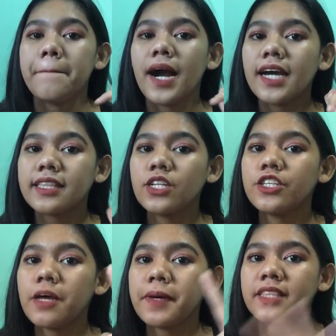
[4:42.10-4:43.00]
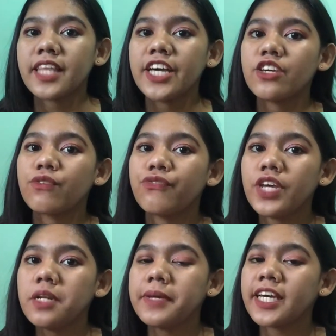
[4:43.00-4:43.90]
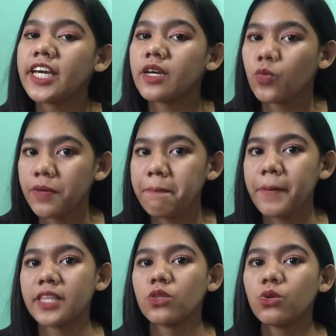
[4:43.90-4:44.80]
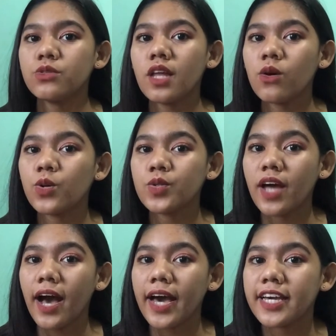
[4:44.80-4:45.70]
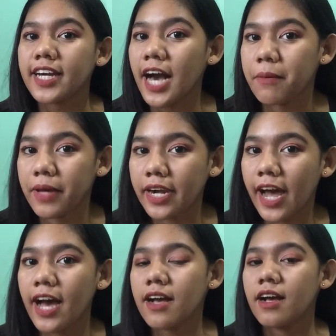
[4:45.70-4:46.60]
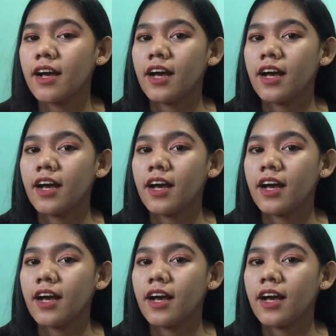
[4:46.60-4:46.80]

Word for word: Pangatlo naman tayo, filming equipment. Unang-una ay camera.